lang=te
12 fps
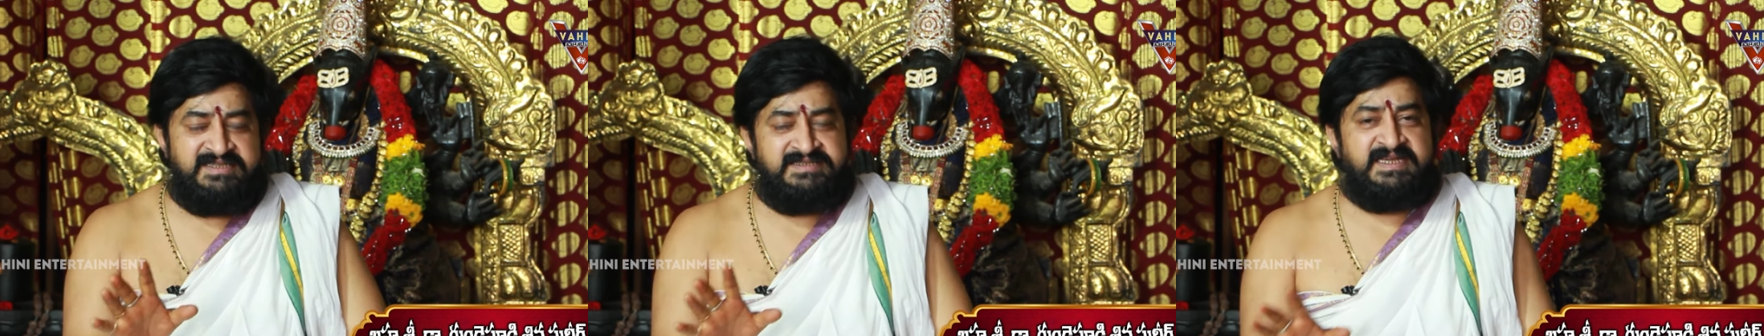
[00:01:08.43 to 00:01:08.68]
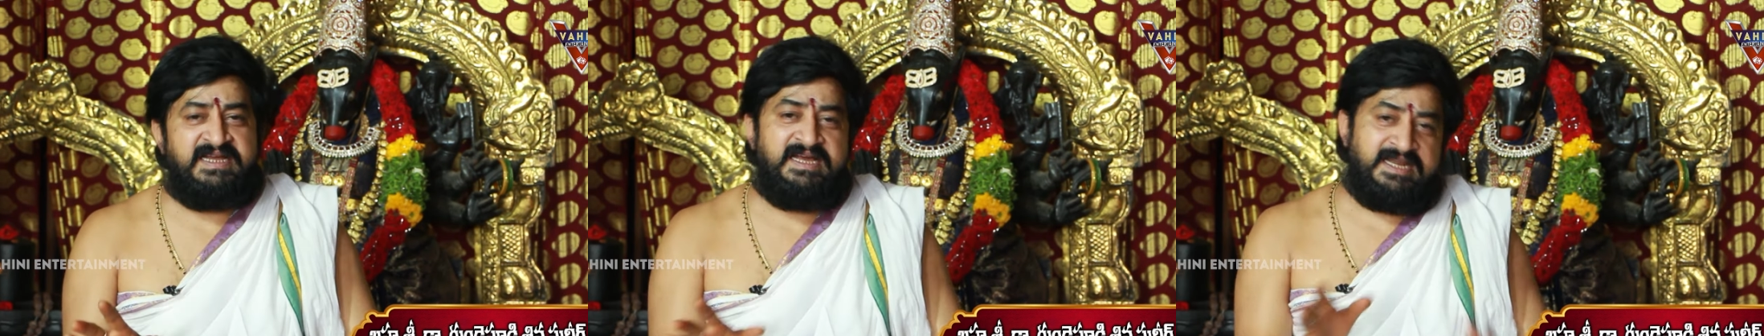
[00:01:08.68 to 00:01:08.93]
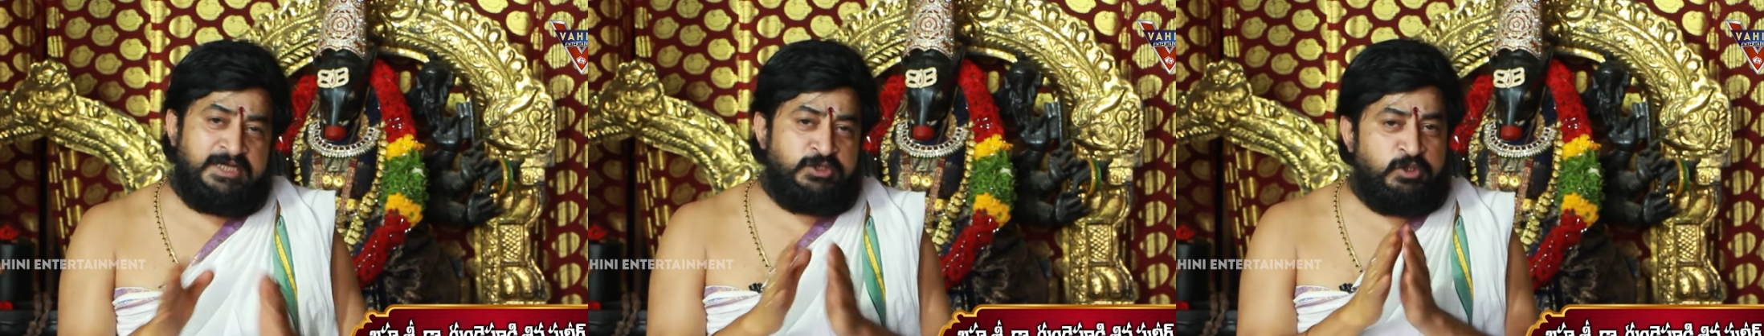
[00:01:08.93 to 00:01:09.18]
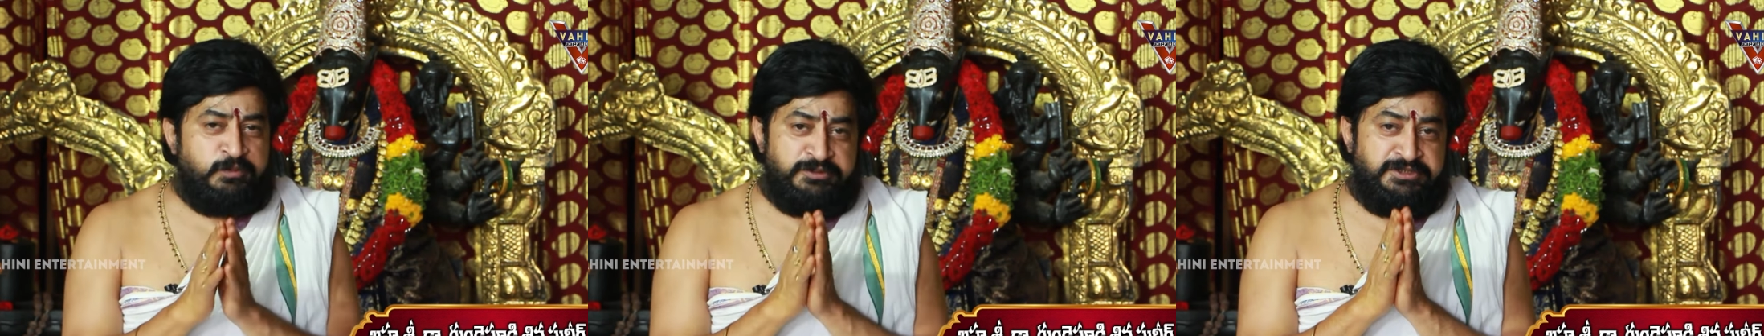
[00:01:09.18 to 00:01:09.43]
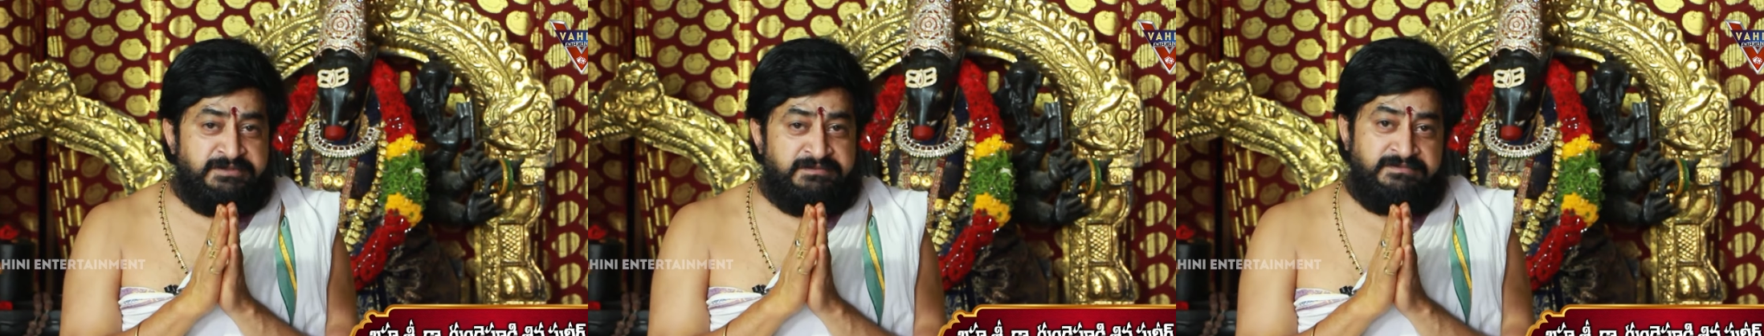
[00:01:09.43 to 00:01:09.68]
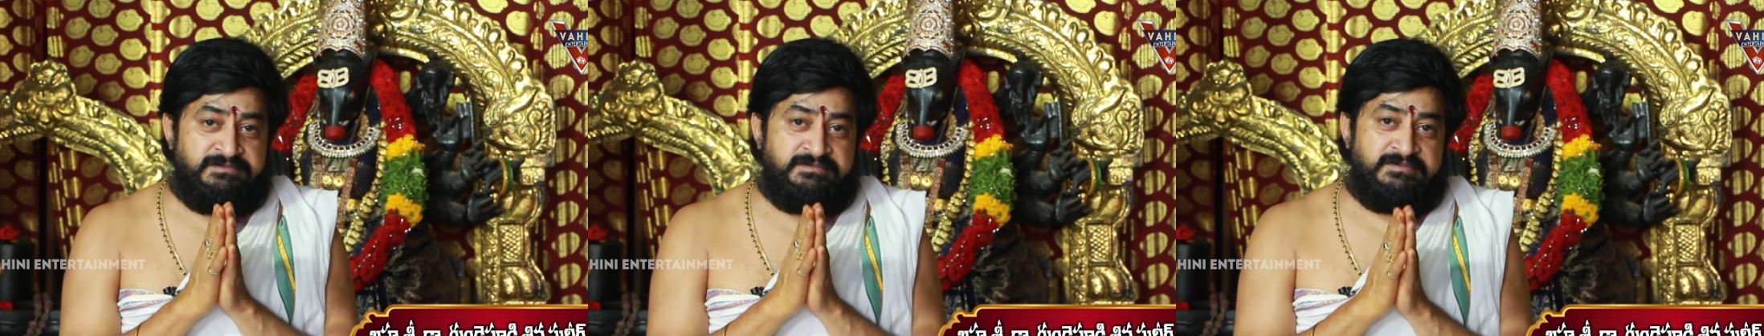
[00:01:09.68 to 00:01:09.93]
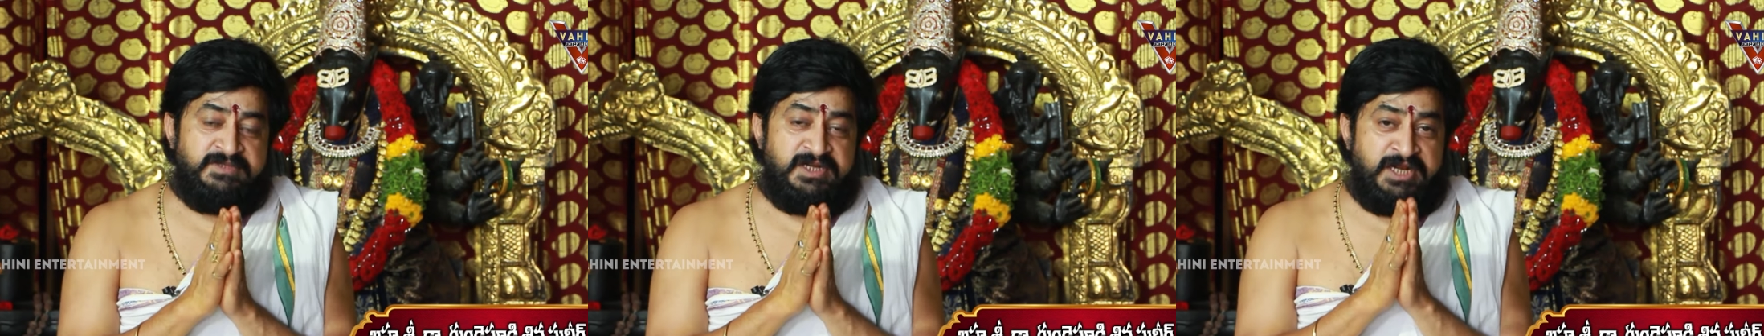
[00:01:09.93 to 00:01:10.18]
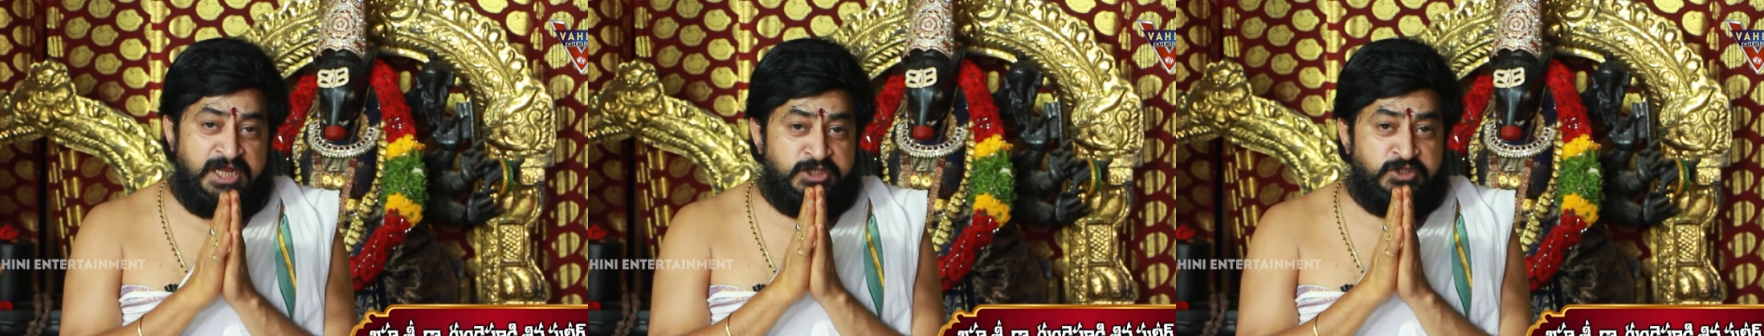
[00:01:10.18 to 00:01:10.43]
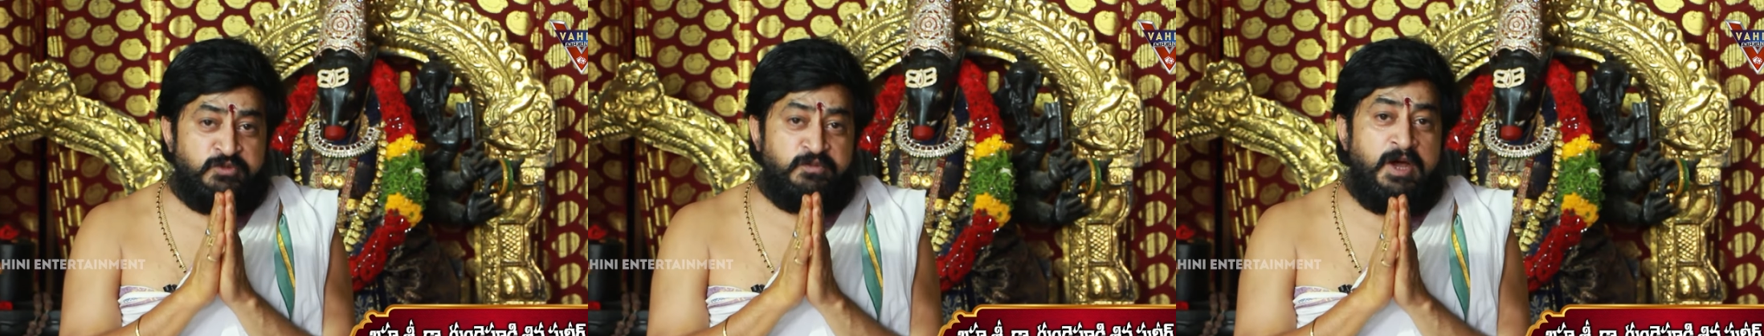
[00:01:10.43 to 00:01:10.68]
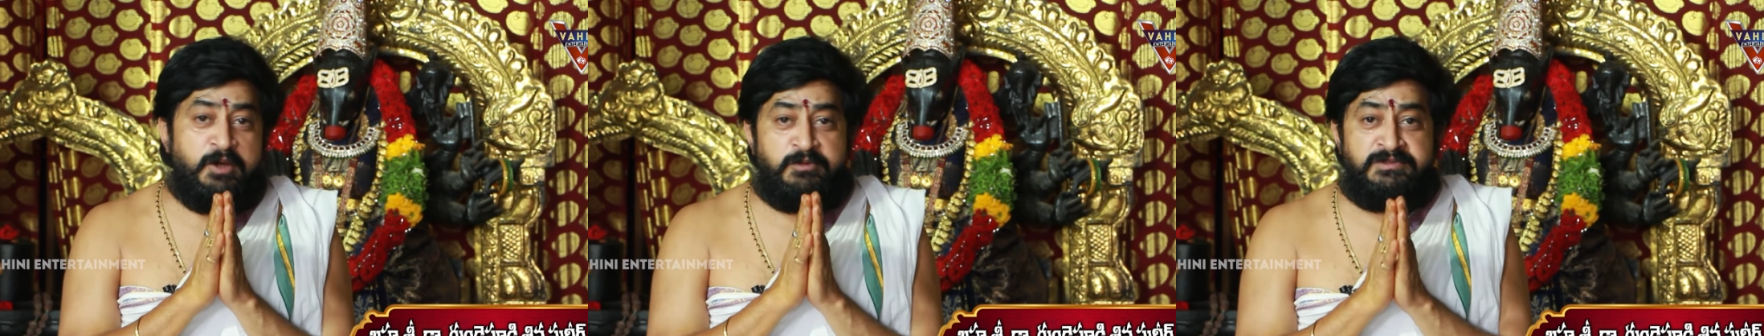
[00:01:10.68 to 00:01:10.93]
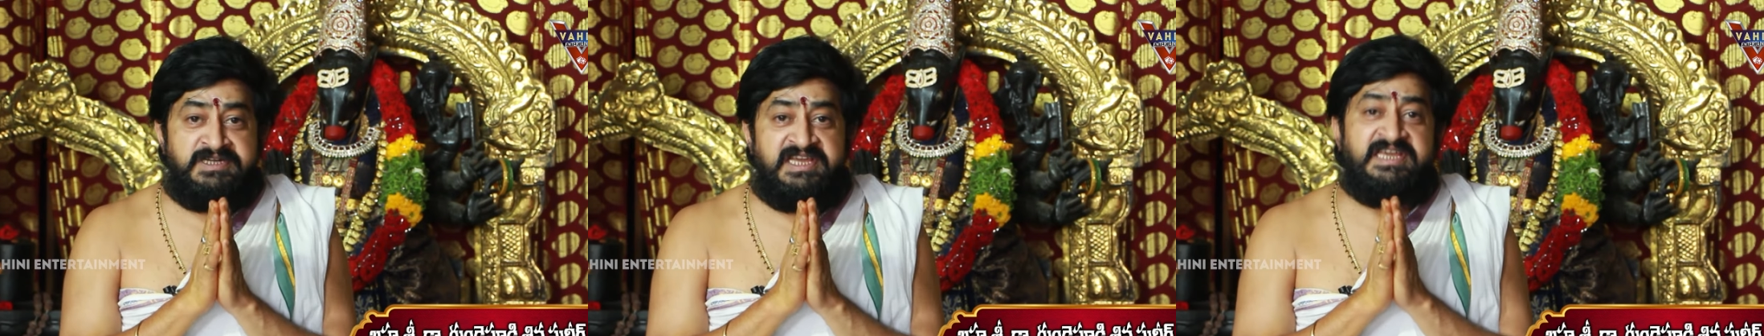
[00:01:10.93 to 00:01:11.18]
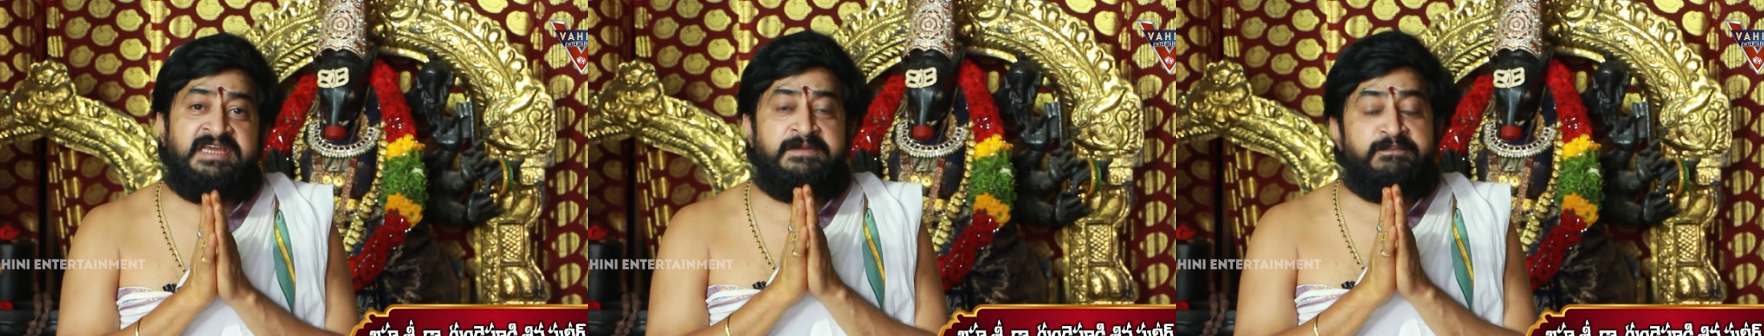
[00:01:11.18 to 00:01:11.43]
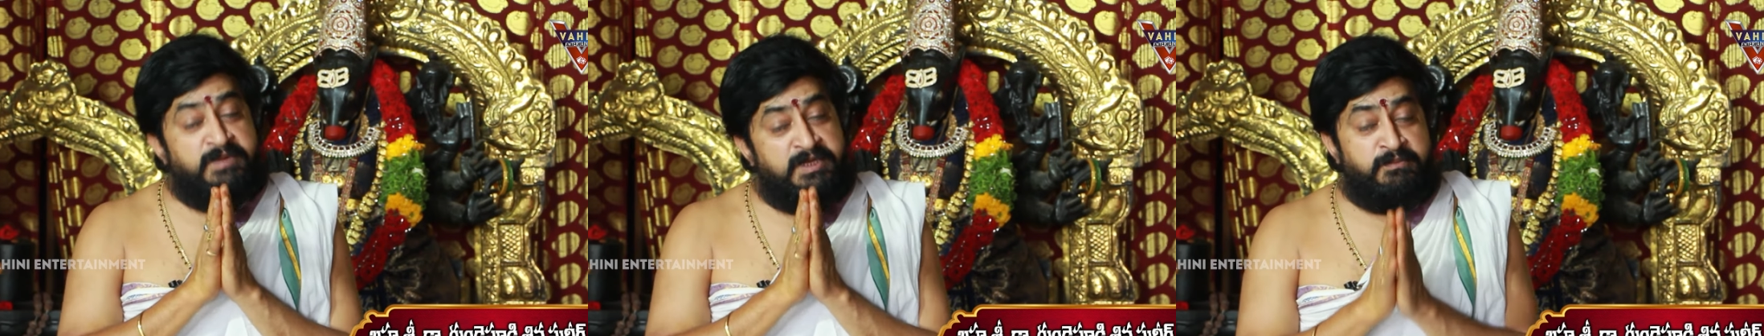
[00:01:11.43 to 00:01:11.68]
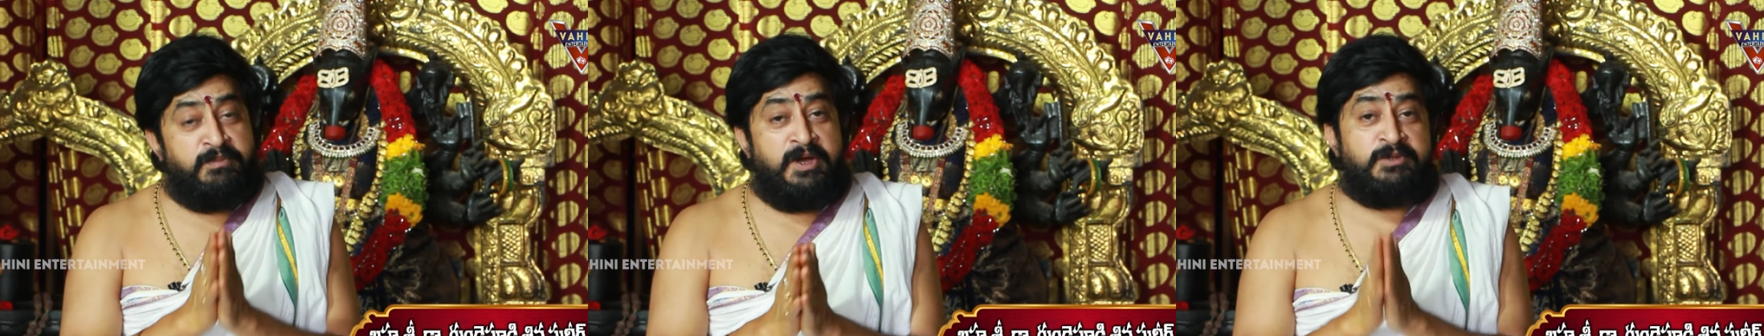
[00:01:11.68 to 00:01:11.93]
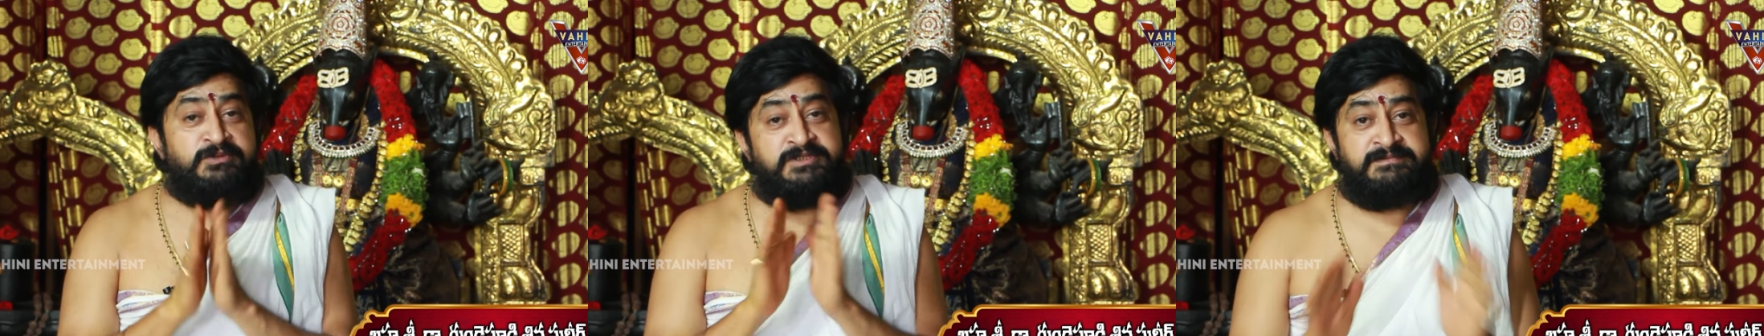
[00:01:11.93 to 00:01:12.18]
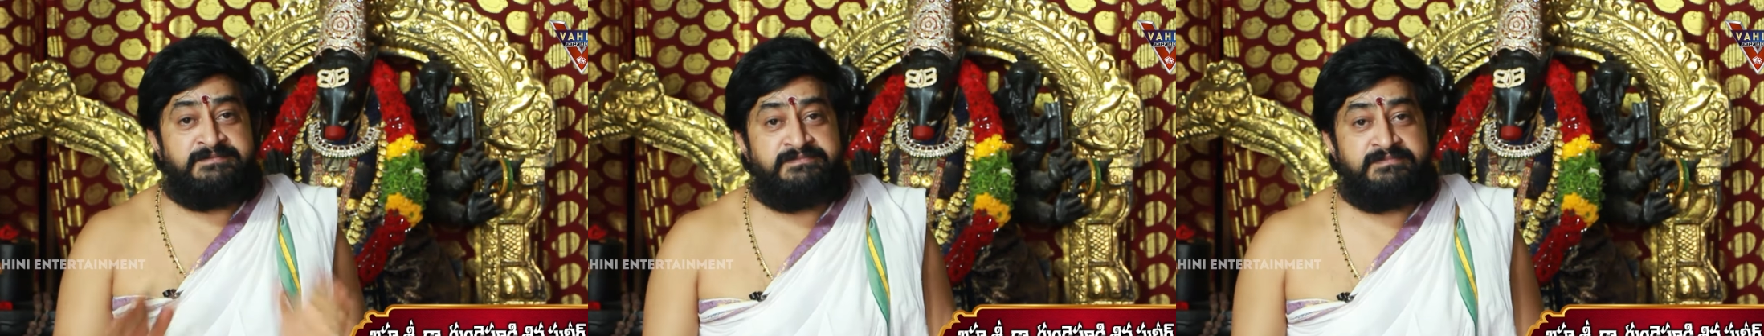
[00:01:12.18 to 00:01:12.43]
నిజంగా రైతుల పుణ్యం రైతు బాగుంటే మనం బాగుంటాం